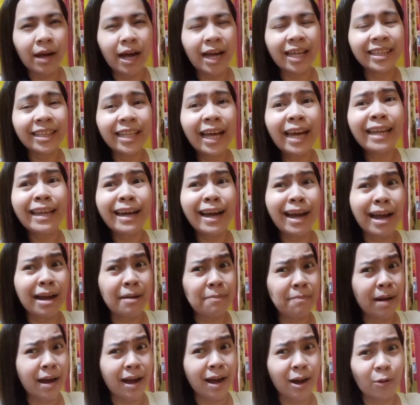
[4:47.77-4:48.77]
handa na nga
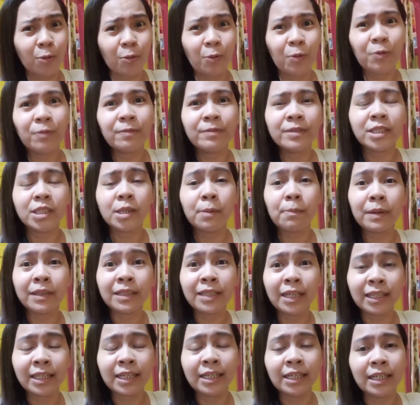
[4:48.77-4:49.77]
ba ako sa
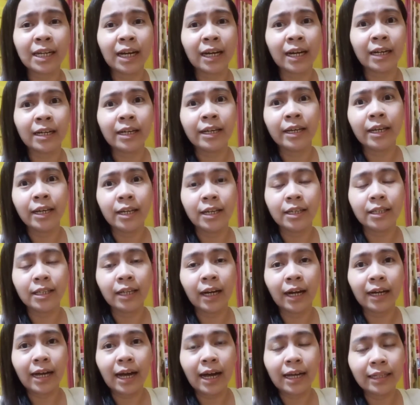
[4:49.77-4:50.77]
pagdating ng
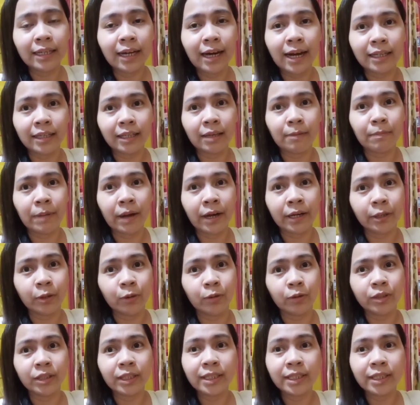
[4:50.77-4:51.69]
ng, ng ating Panginoon?